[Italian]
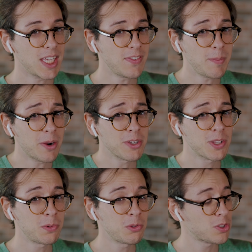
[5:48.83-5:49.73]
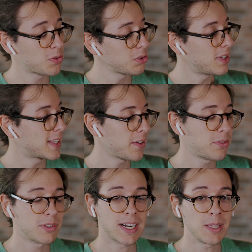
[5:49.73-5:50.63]
E vabbè a questo punto sfrutto il
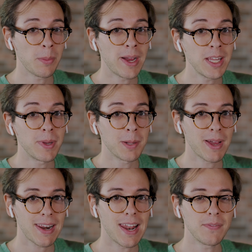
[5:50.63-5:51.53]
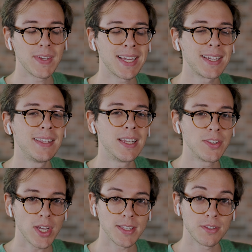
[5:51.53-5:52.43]
telefono tra le mie mani per parlarvi anche delle
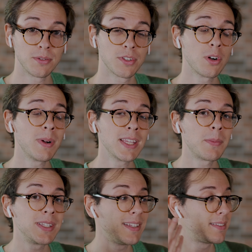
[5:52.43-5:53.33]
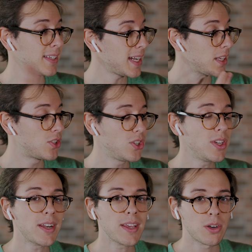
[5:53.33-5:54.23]
gestures. Come andiamo ad
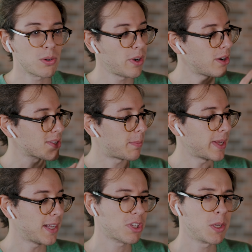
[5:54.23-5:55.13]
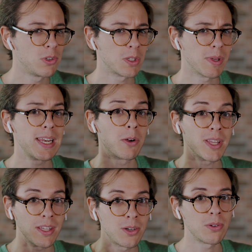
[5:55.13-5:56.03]
interagire con le nostre applicazioni multimediali e
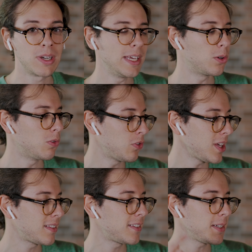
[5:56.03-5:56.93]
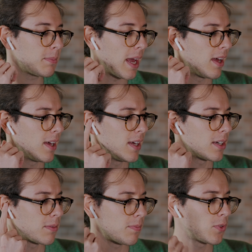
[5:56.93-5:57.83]
quindi con le cuffiette? Beh,
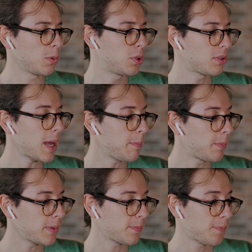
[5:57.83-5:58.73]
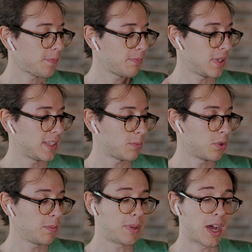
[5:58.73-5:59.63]
doppio tap,
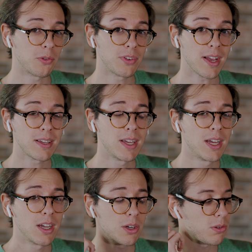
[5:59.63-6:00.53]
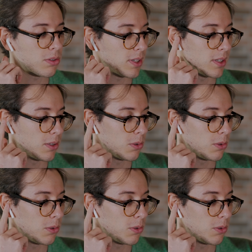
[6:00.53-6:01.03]
mettiamo in pausa, con